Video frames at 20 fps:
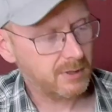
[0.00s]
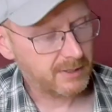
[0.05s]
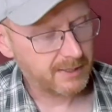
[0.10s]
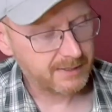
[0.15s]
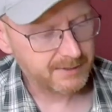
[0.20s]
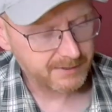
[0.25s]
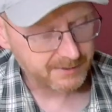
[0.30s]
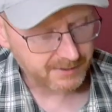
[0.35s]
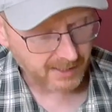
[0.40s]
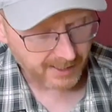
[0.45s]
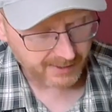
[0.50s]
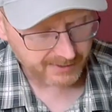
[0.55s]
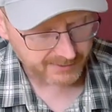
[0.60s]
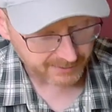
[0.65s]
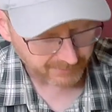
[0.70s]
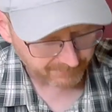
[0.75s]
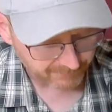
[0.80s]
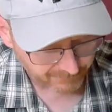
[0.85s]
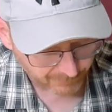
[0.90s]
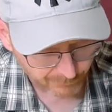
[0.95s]
Das ist
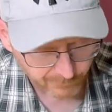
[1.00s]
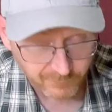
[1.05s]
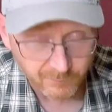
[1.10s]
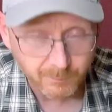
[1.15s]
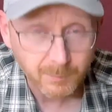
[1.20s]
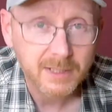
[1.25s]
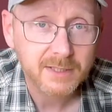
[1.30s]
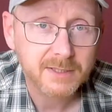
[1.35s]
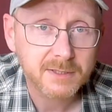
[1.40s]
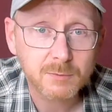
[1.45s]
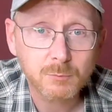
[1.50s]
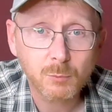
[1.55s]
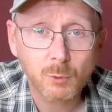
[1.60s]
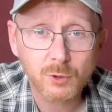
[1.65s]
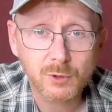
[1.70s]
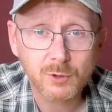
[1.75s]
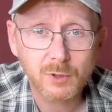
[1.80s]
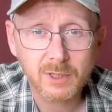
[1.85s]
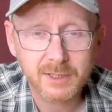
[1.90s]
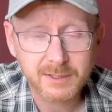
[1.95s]
eins der fünf besten
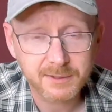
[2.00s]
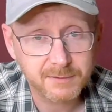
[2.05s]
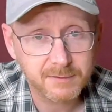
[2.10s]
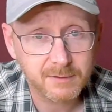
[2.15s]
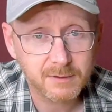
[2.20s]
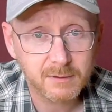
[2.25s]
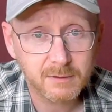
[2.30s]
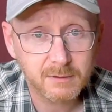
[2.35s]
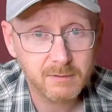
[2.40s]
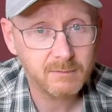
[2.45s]
Modulars,